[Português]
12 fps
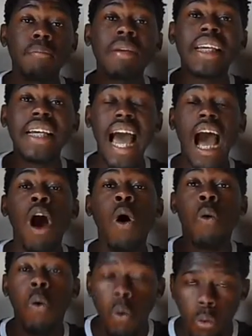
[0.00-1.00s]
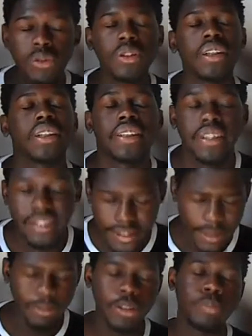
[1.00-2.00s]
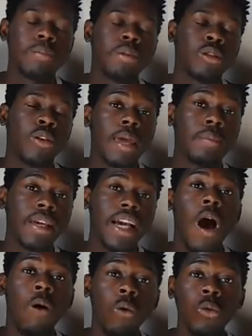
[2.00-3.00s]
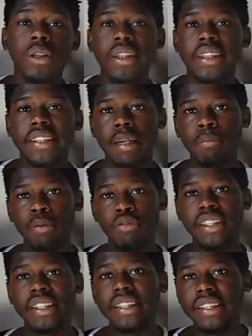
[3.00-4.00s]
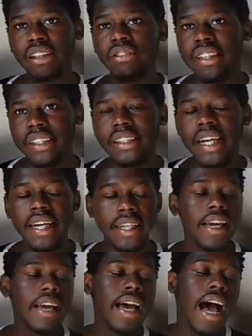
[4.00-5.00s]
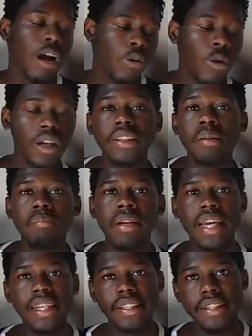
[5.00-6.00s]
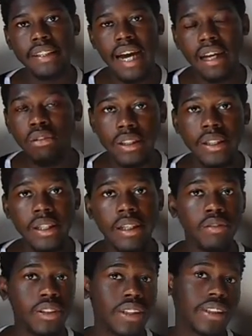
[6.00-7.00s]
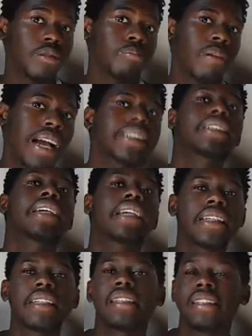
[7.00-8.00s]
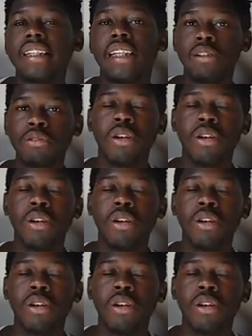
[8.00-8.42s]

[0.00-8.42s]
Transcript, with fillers: MK Ultra. Sim, o experimento MK Ultra, que sempre foi citado na série, agora também é citado nesse livro, citado mais ainda nesse